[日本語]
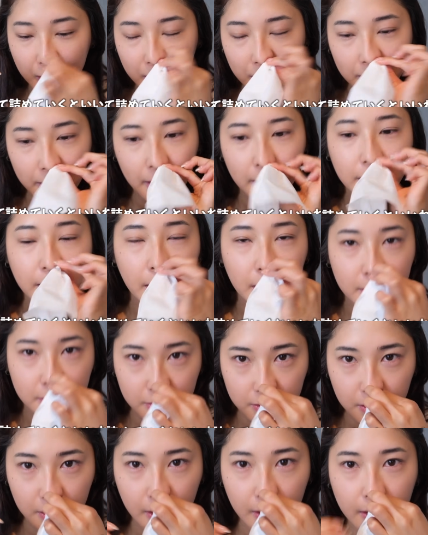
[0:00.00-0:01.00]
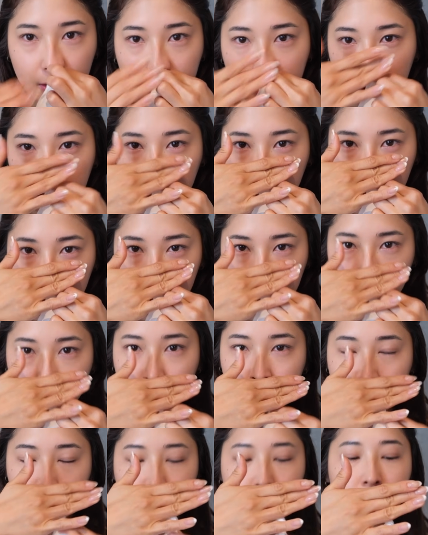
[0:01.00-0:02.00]
入れていくでこう
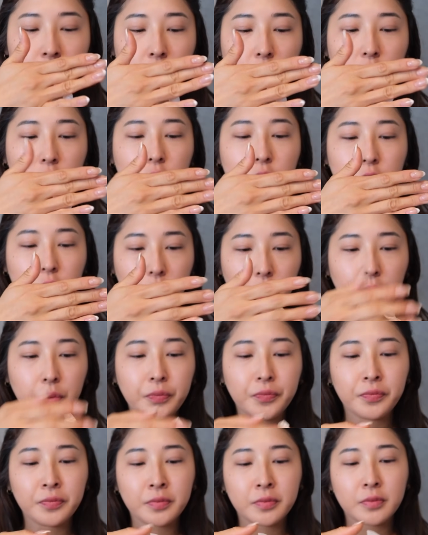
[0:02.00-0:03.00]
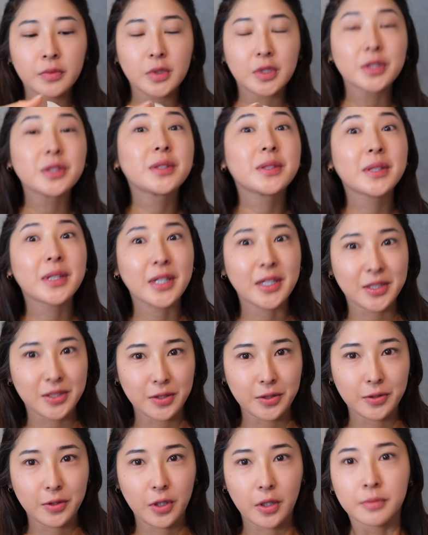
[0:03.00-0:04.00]
取るとすっきりす
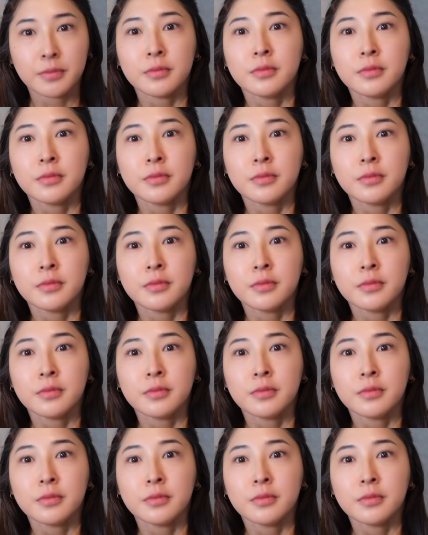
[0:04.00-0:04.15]
るほら